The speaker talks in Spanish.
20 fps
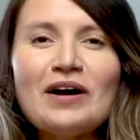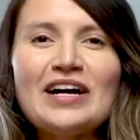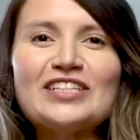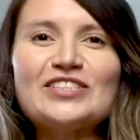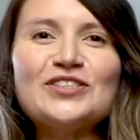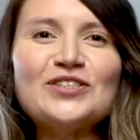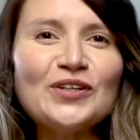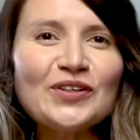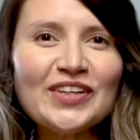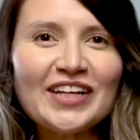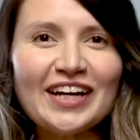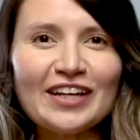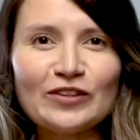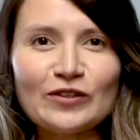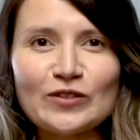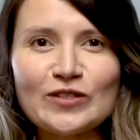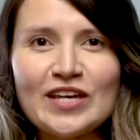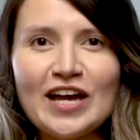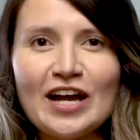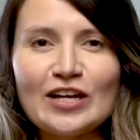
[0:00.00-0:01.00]
mayor de
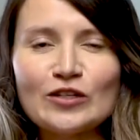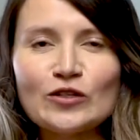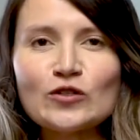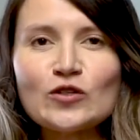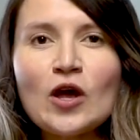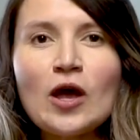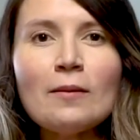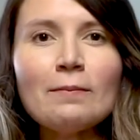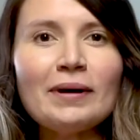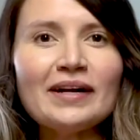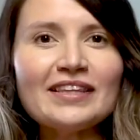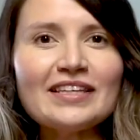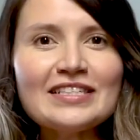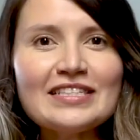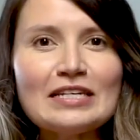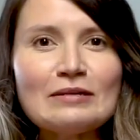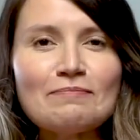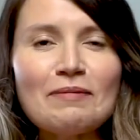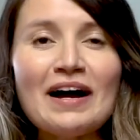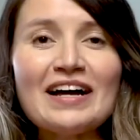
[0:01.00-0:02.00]
14 años,
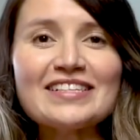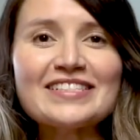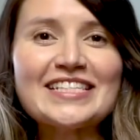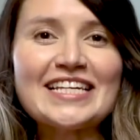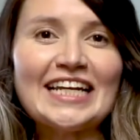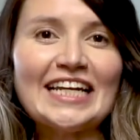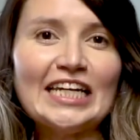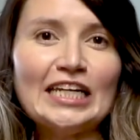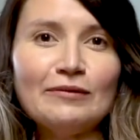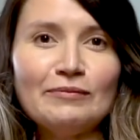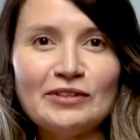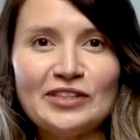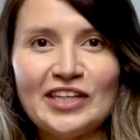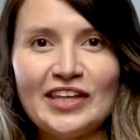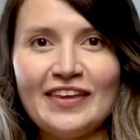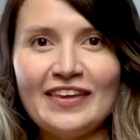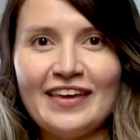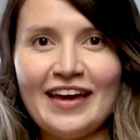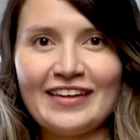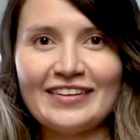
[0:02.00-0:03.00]
participa sin
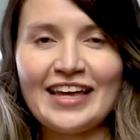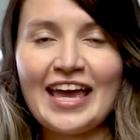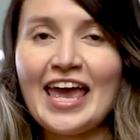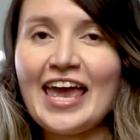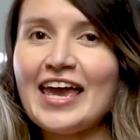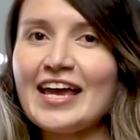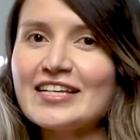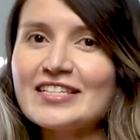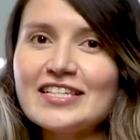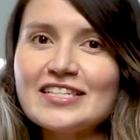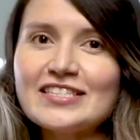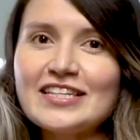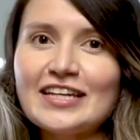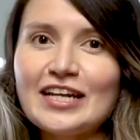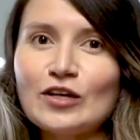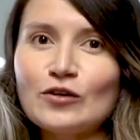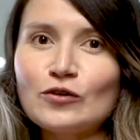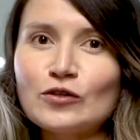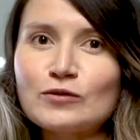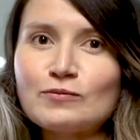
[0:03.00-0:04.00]
límite de edad.
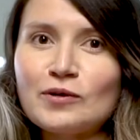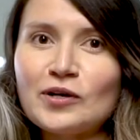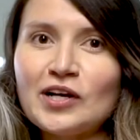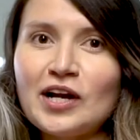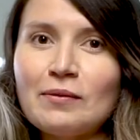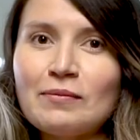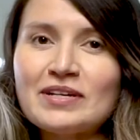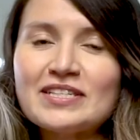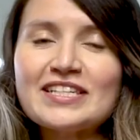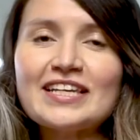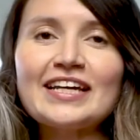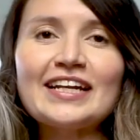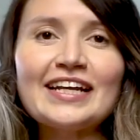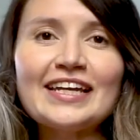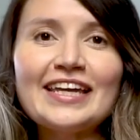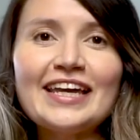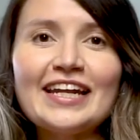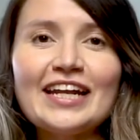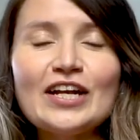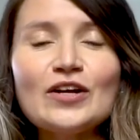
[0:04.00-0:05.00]
Existen algunos programas que
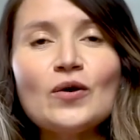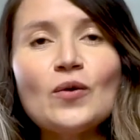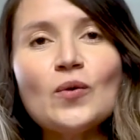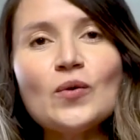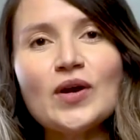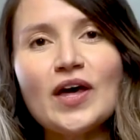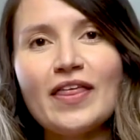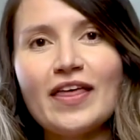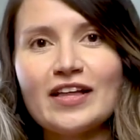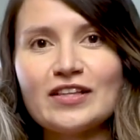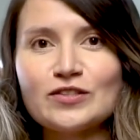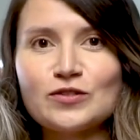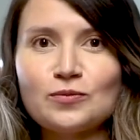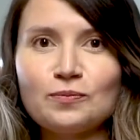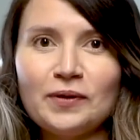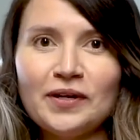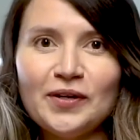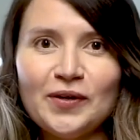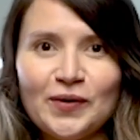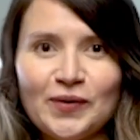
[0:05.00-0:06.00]
requieren una edad
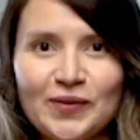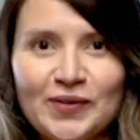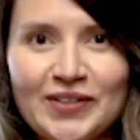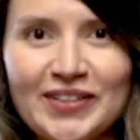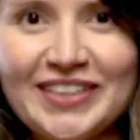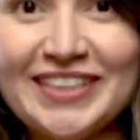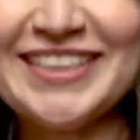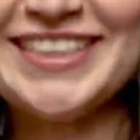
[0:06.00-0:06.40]
superior.